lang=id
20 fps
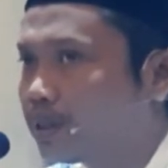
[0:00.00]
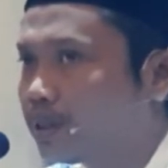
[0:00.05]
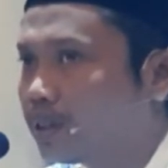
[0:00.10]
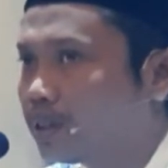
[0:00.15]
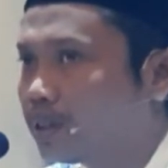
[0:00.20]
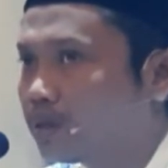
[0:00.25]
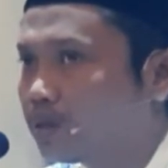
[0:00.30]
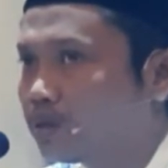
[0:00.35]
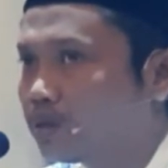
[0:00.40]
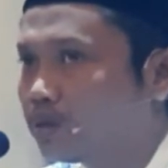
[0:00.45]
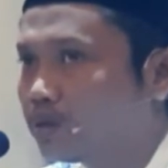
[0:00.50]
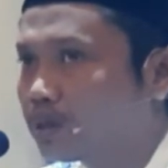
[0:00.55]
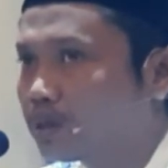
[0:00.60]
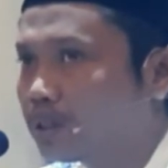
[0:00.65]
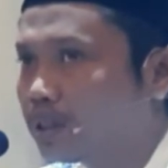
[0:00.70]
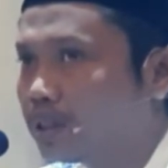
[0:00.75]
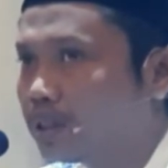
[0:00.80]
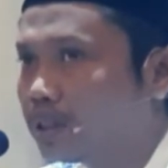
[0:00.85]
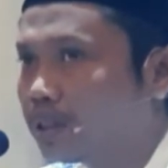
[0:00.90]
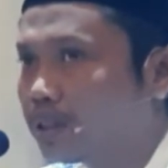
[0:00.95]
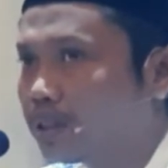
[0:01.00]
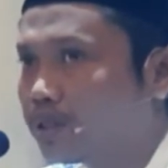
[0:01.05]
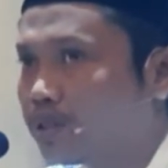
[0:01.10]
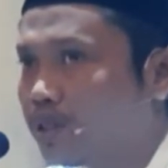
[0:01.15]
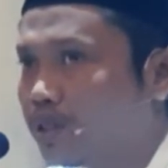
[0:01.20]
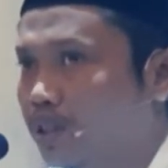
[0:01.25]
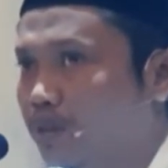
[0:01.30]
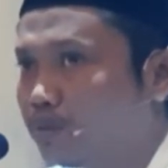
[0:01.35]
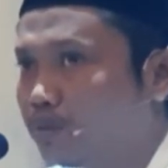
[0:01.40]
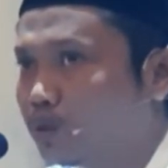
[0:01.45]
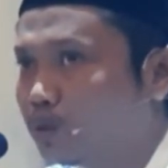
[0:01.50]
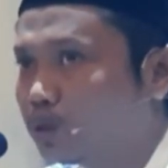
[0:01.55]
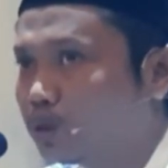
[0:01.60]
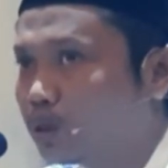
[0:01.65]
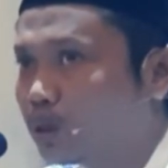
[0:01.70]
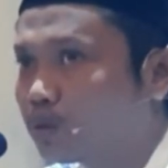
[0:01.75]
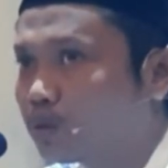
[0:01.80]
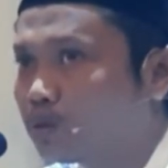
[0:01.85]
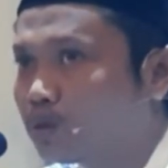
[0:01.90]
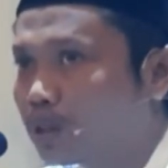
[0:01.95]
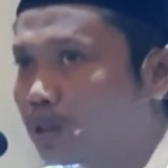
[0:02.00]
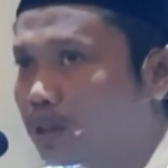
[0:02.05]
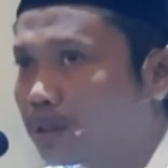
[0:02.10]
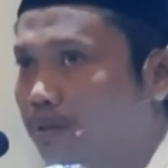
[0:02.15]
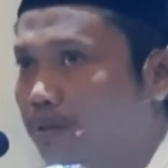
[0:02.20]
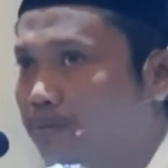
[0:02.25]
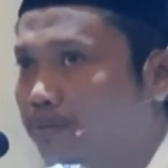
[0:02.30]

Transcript: yaitu Kiai Haji Abdul Syakur